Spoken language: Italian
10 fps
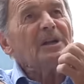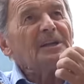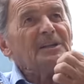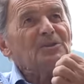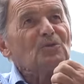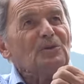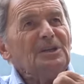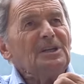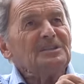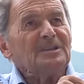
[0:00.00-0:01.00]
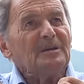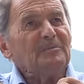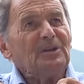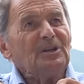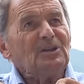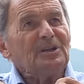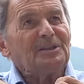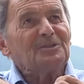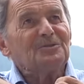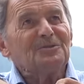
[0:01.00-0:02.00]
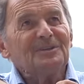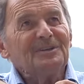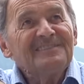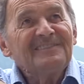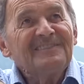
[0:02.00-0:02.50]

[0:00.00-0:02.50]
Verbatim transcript: la radiolina sempre. Radio... Ti